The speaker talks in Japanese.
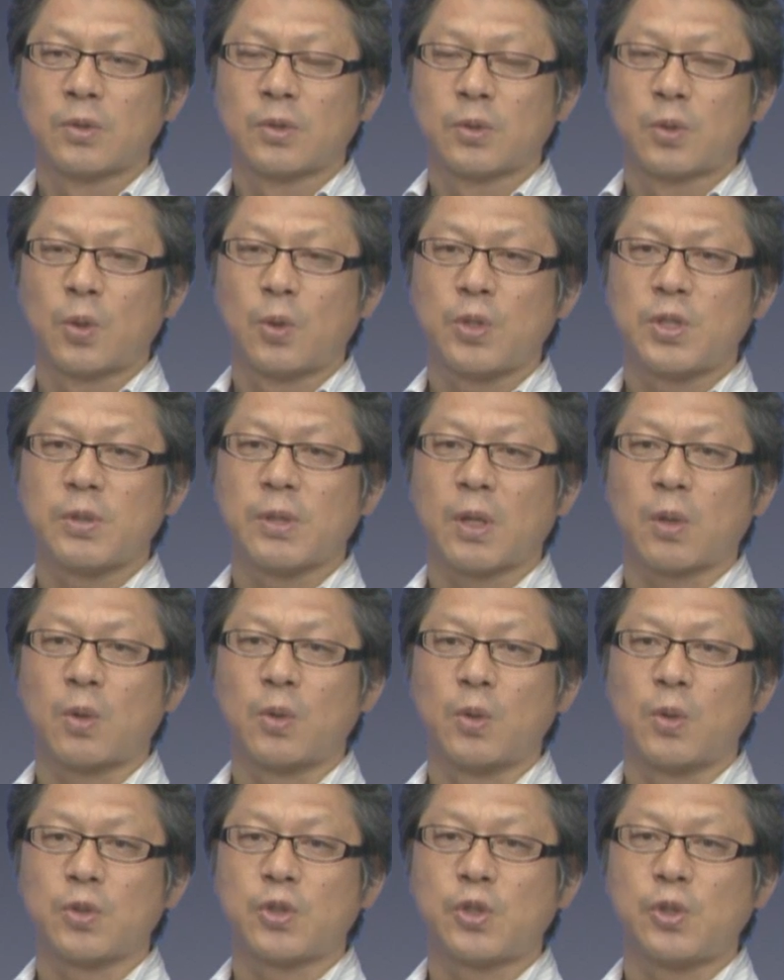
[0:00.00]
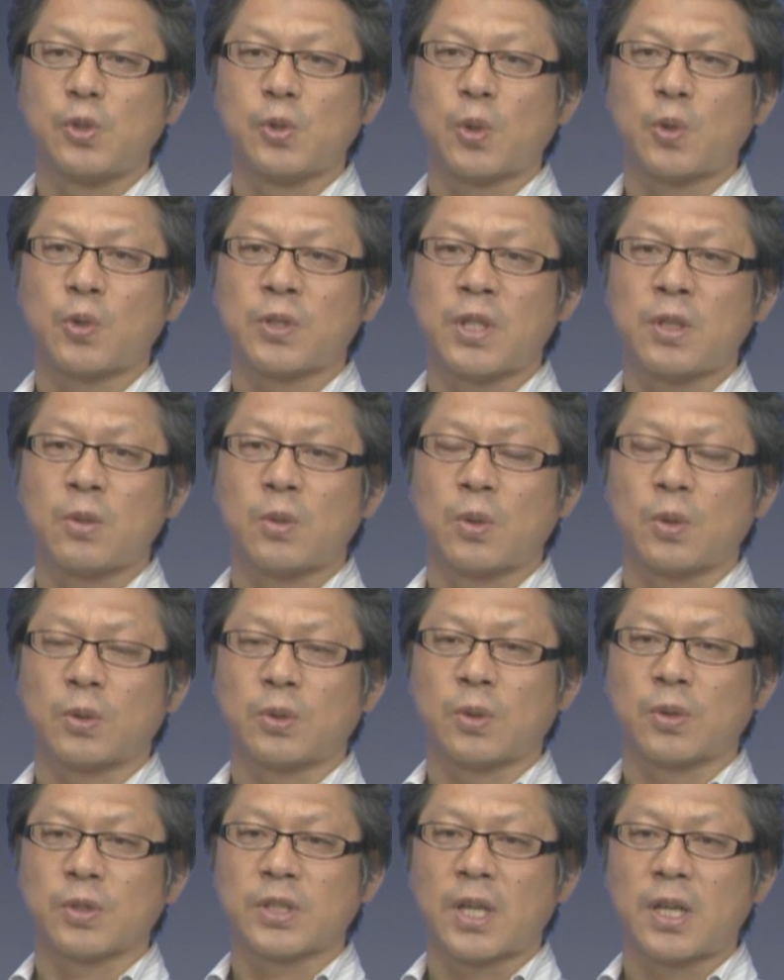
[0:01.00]
当時はこの中国銀行
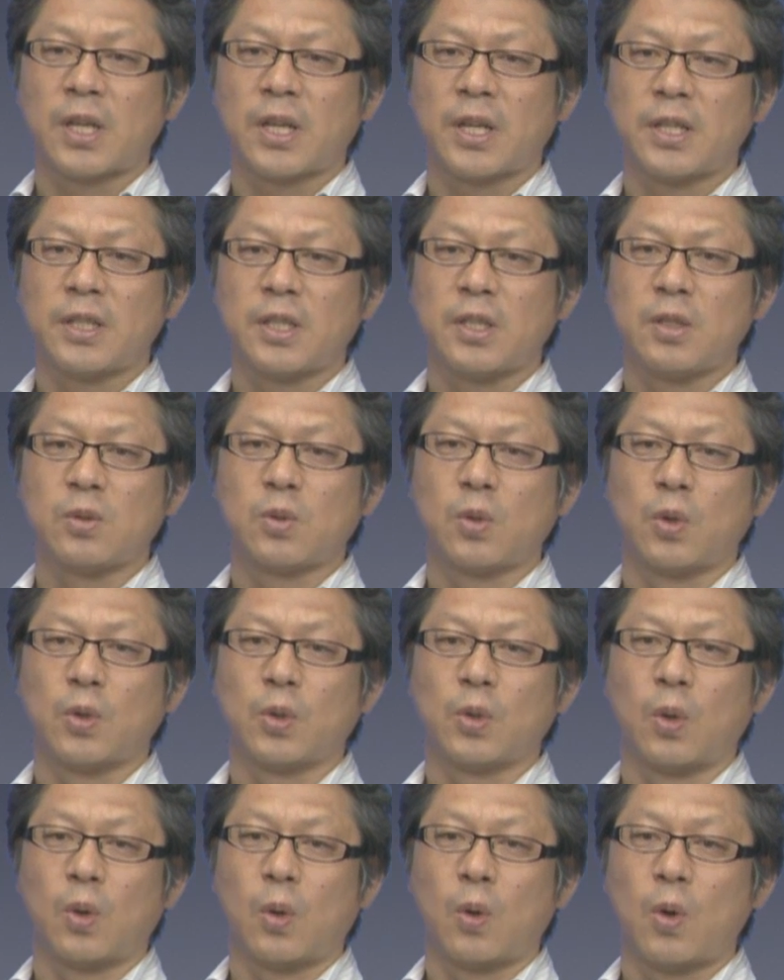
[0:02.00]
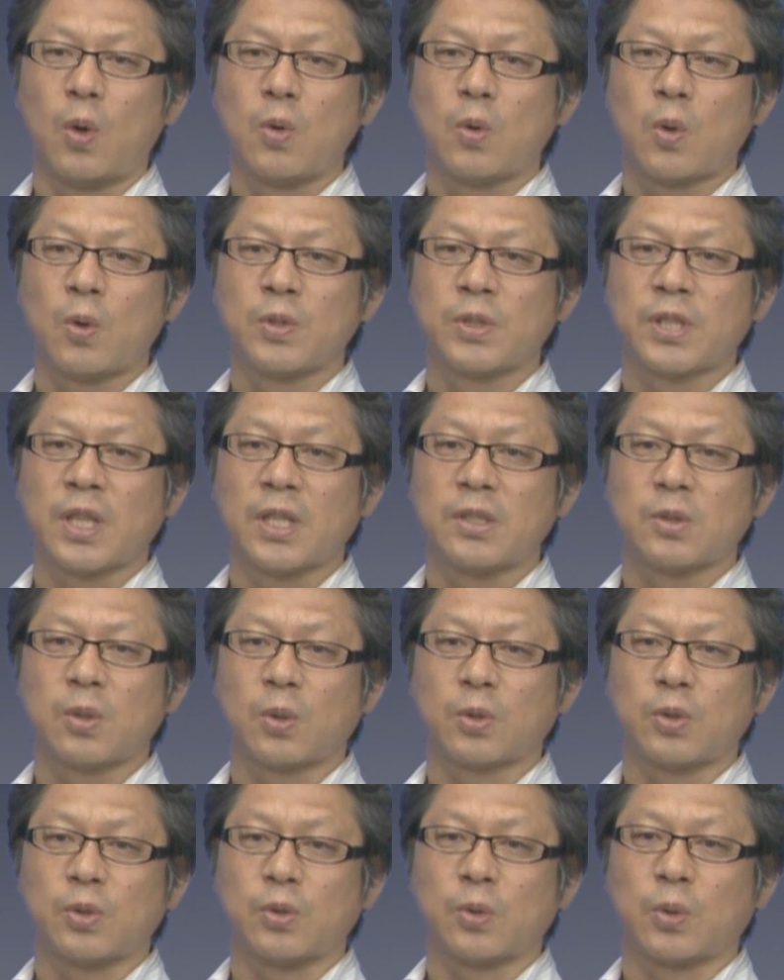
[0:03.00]
と上海銀行の香港戦
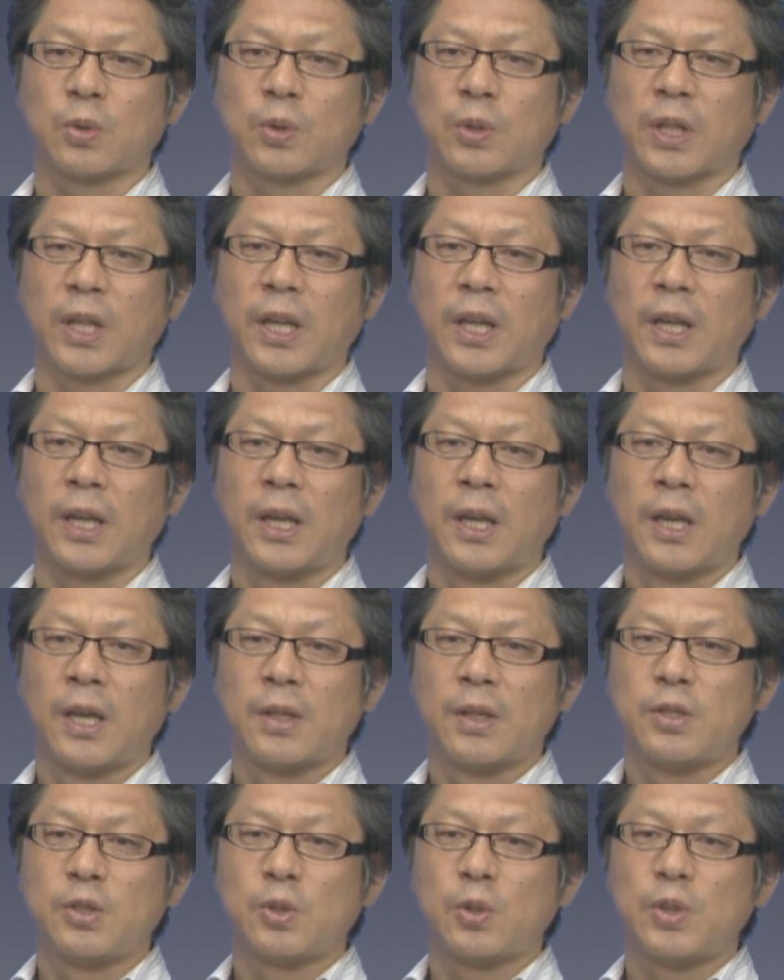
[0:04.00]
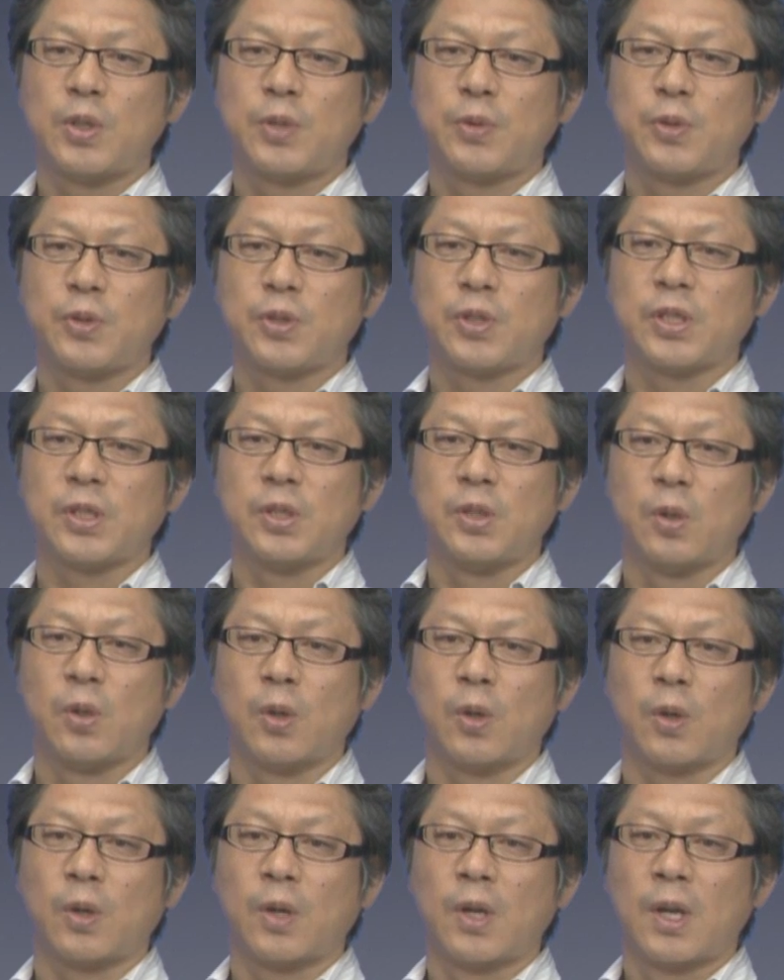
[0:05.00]
争ということで非常に風水
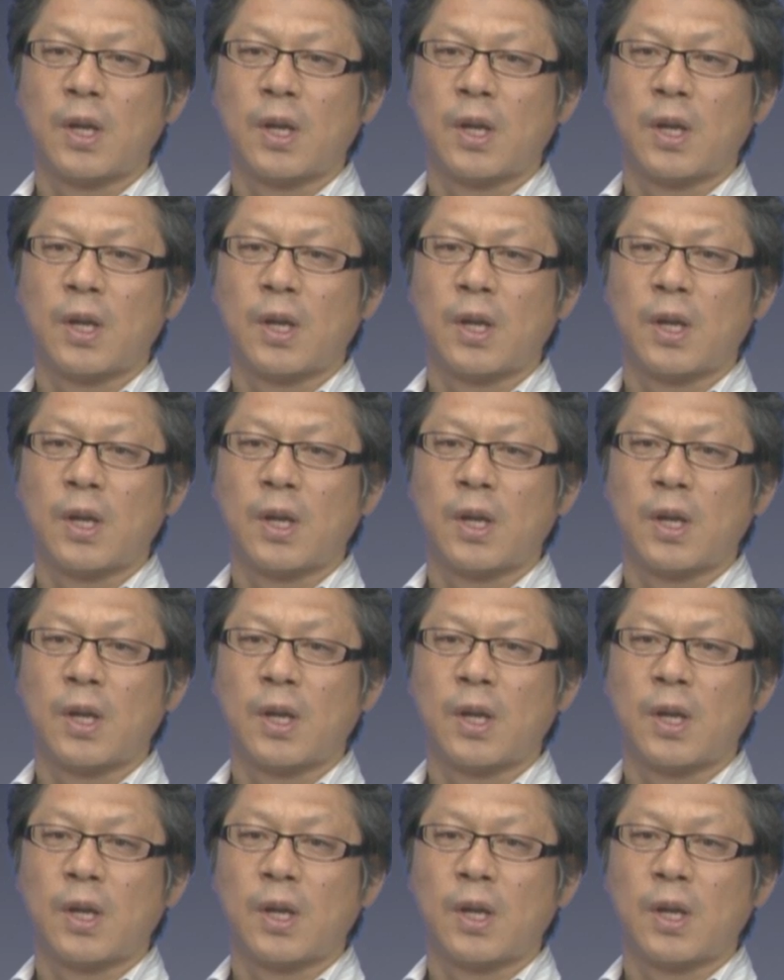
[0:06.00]
の